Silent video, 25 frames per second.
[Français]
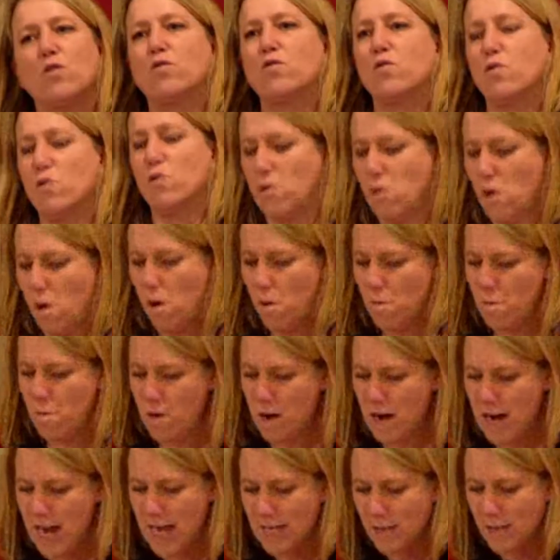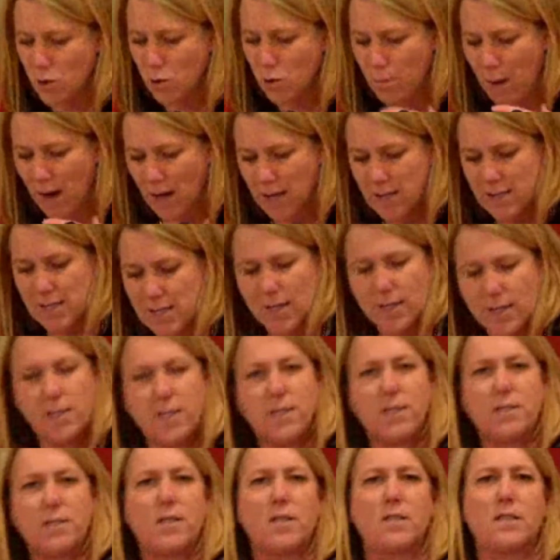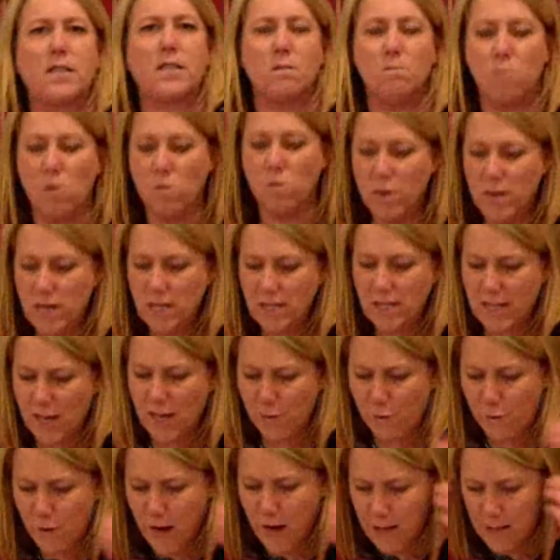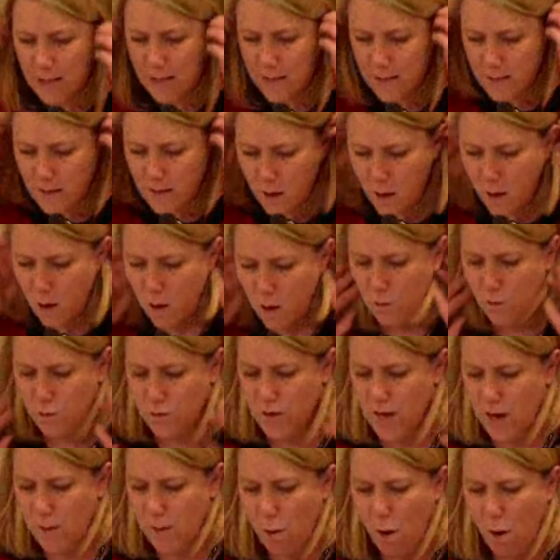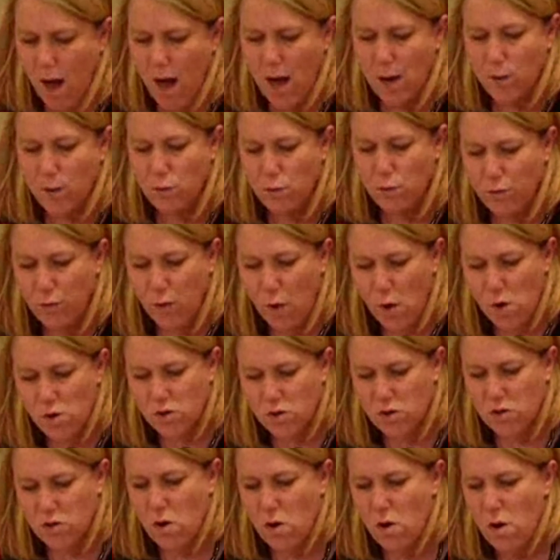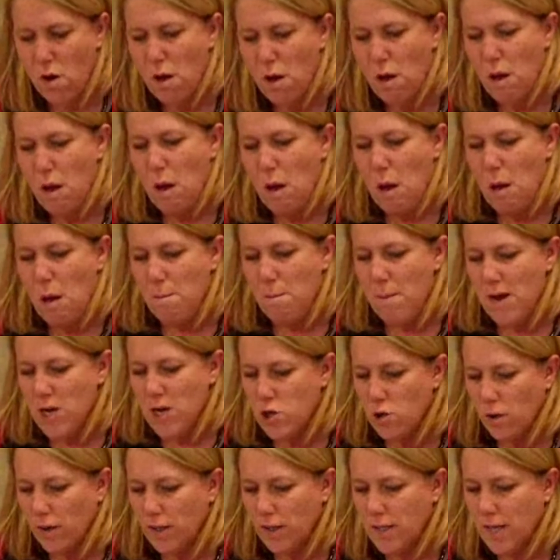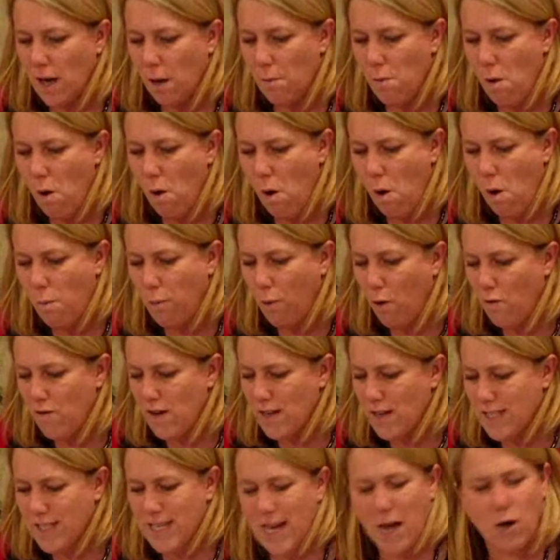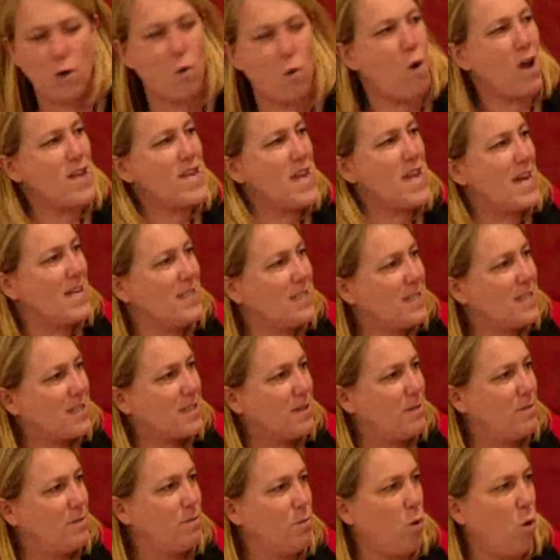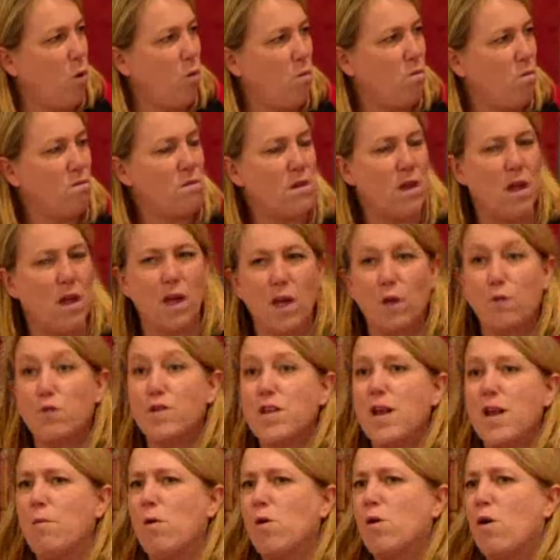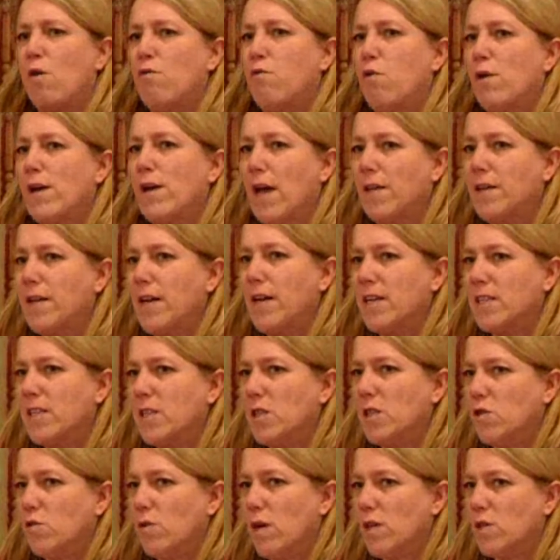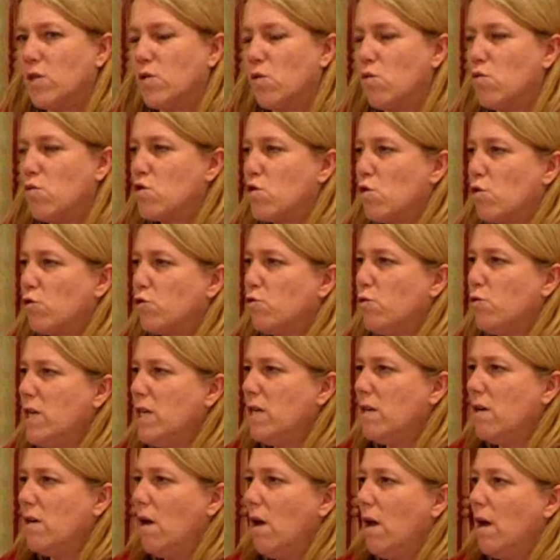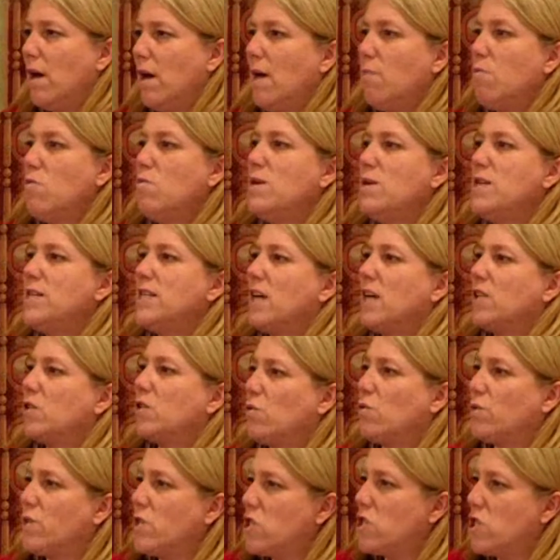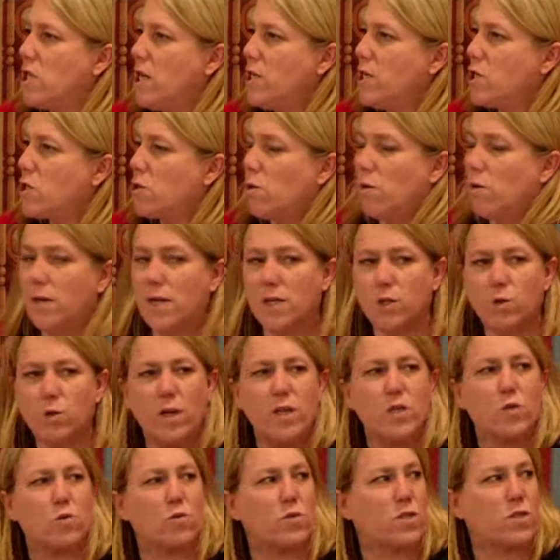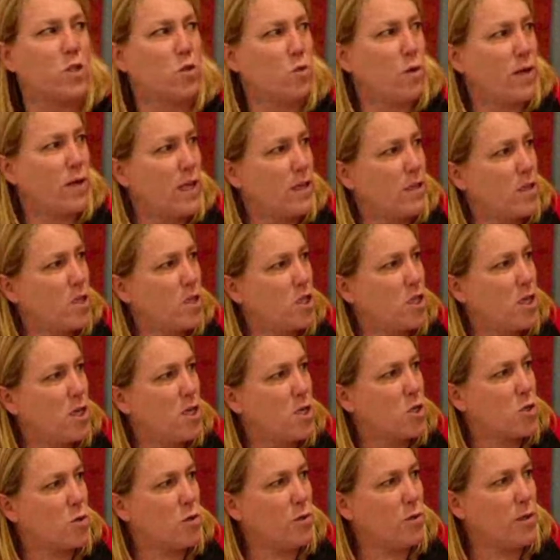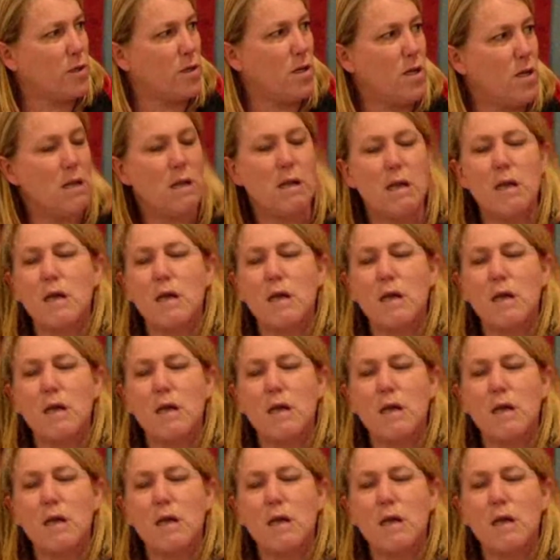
de l'Est parisien qui s'était mobilisée face finalement à une France majoritairement provinciale, royaliste. Bon. Et finalement, quand vous regardez la situation aujourd'hui, la mobilisation des Gilets jaunes, l'insurrection citoyenne des Gilets jaunes,